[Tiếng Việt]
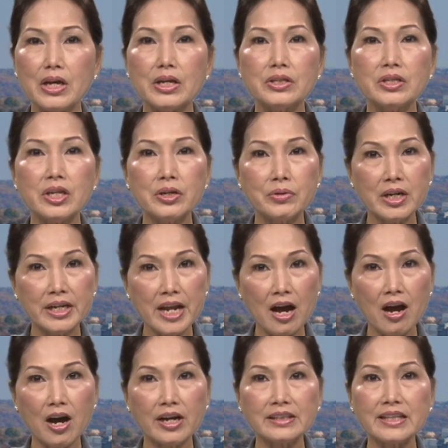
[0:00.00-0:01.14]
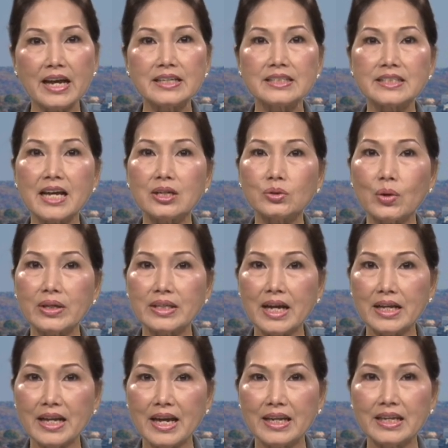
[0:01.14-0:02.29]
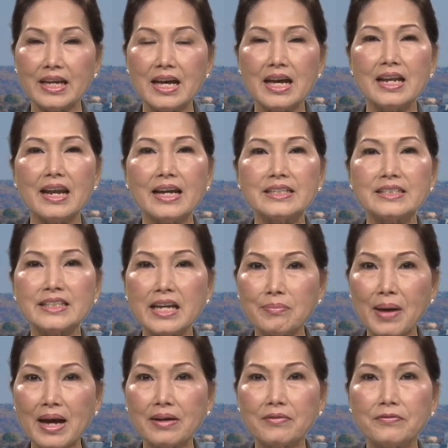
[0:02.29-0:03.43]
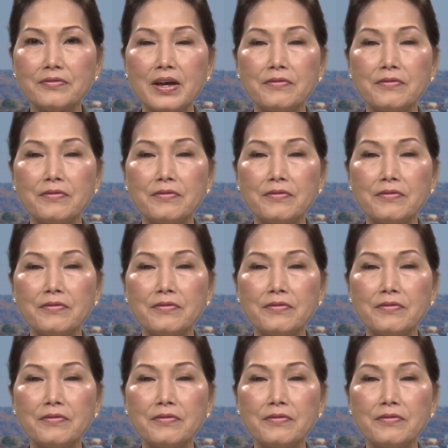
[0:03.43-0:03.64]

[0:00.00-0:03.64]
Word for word: Nhiều người đã hỏi tại sao tòa nhà này lại xây mặt về